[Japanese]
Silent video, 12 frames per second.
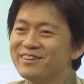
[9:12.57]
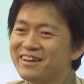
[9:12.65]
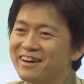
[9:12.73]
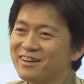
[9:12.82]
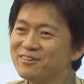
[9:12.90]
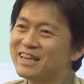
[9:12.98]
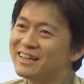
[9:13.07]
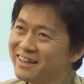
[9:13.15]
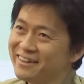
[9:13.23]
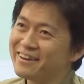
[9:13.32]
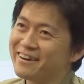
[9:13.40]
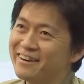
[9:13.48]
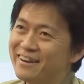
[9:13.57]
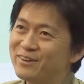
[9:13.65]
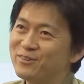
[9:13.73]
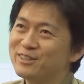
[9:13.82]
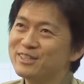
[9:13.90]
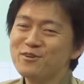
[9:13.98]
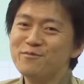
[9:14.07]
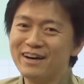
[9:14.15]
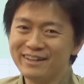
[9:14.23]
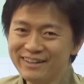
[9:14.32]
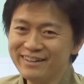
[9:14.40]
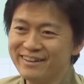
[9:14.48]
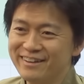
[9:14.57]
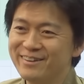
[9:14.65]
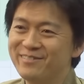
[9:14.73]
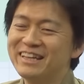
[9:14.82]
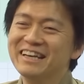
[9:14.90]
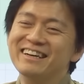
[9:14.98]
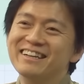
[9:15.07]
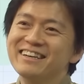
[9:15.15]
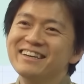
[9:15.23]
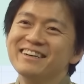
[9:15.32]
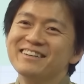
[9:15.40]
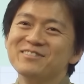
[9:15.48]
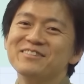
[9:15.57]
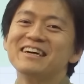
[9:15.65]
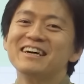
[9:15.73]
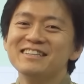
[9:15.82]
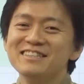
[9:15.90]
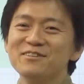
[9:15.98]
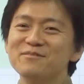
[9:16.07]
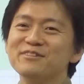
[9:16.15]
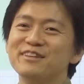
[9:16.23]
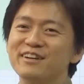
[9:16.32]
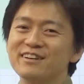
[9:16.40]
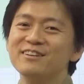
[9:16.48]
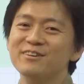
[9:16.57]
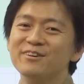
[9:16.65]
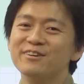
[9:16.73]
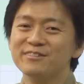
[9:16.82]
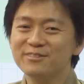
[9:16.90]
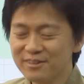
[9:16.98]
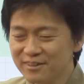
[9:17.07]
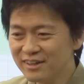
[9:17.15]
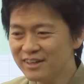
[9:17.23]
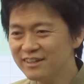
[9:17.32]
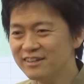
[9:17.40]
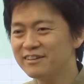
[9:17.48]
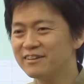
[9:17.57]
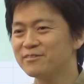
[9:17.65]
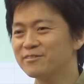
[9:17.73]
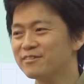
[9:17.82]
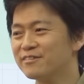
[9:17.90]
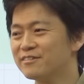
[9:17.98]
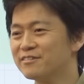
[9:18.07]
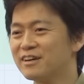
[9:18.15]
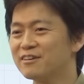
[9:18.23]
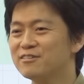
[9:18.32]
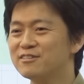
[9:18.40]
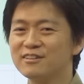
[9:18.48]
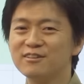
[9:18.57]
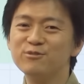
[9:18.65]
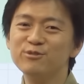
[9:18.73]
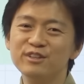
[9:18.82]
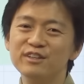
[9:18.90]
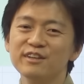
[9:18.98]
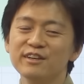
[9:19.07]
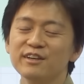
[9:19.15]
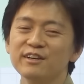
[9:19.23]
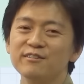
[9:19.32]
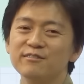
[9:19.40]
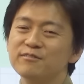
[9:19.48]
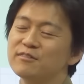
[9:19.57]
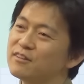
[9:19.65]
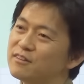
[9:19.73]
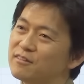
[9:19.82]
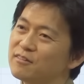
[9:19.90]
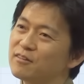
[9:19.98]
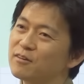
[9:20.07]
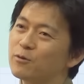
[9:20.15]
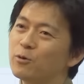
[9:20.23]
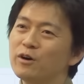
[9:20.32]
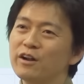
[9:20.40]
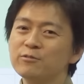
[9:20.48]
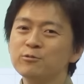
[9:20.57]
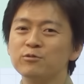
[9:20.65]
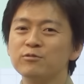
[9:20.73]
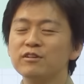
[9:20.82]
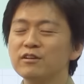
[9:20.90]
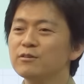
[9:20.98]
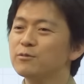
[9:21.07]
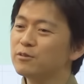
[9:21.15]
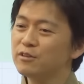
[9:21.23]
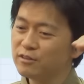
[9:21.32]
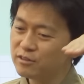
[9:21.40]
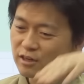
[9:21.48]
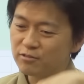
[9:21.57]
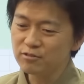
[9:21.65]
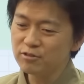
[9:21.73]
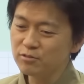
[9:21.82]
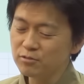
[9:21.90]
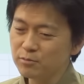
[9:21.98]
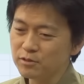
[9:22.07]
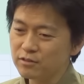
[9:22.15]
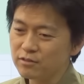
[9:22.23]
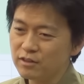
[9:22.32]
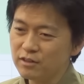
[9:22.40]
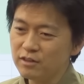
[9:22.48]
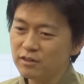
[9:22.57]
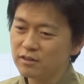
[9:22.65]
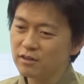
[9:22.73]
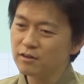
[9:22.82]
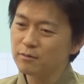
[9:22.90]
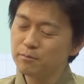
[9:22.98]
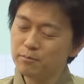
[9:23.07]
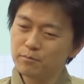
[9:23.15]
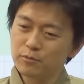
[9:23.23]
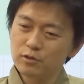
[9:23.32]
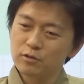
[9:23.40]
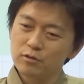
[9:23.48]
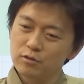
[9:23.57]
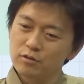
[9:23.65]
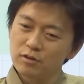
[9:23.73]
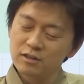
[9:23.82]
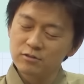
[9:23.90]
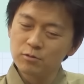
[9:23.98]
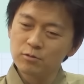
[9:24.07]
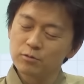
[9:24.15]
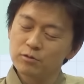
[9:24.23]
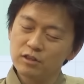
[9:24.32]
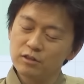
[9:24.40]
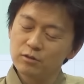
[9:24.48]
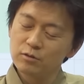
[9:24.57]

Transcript: 宝くじ当たんないからね、飛行機事故も当たんないみたいなね。そんな感じで思ったらいいよ。それぐらいね、あの、確率は低い。んゴーアラウンドって言ってね、こう、着陸しようと思った時に、なんか、滑走路のとこに、